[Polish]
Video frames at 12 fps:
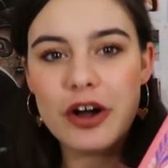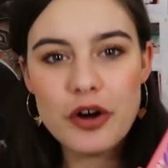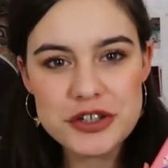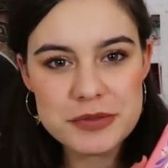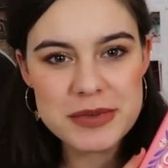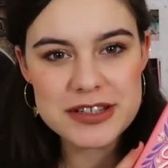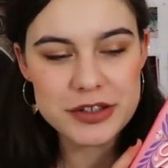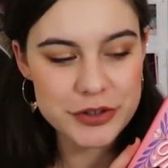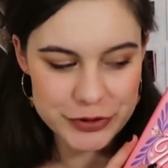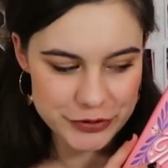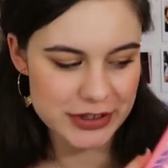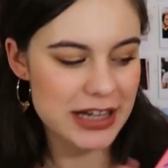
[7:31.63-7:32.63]
O czym jest to
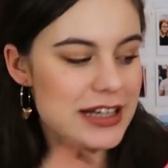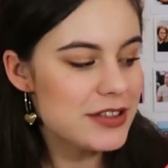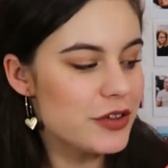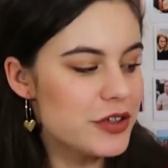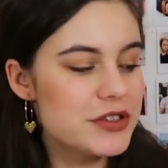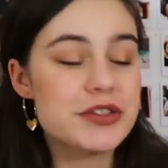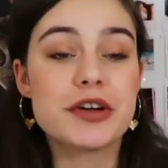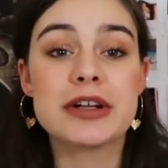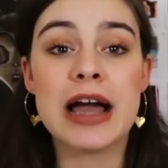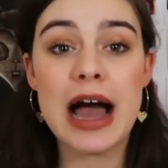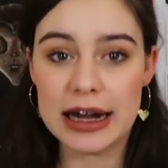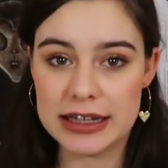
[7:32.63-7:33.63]
książka? Jest to
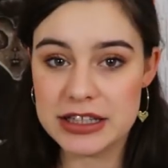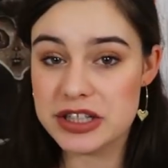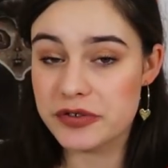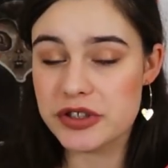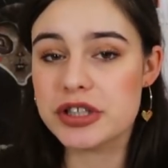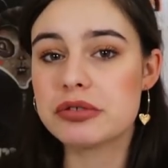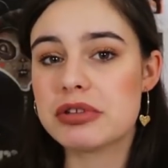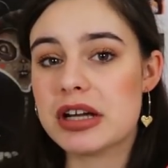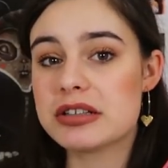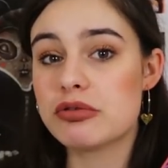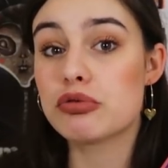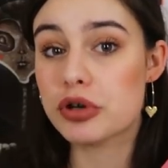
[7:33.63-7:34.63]
historia Ali, dziewczyny,
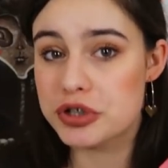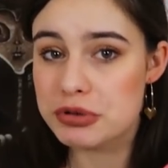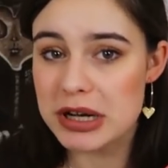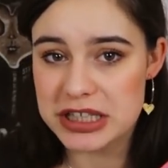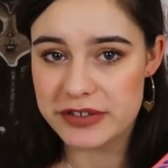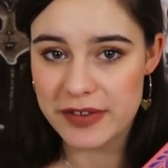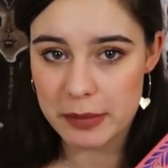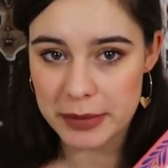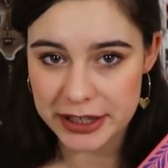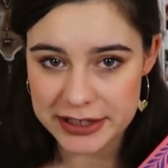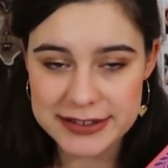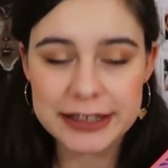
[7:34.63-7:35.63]
która urodziła się w
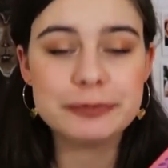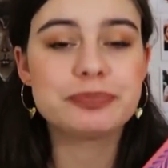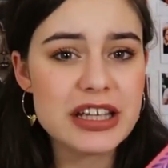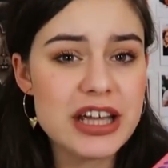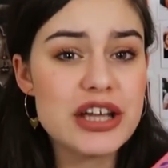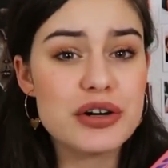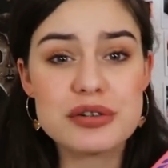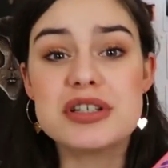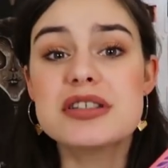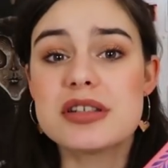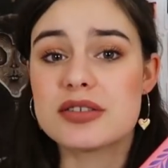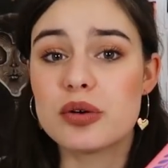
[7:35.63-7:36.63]
Ameryce. Jej
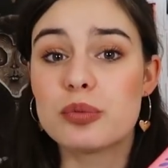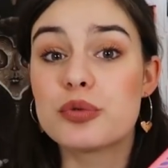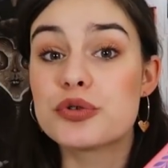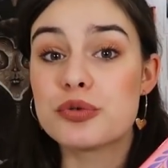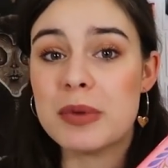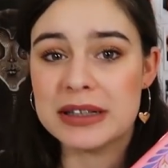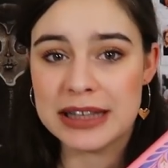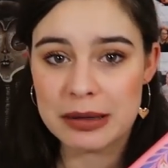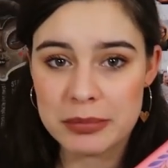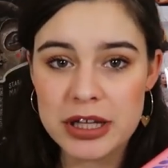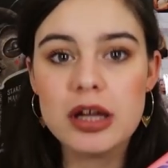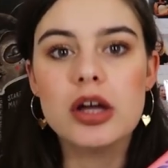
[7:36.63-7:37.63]
rodzice są
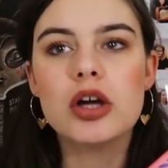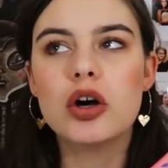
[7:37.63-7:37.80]
muzułmanami.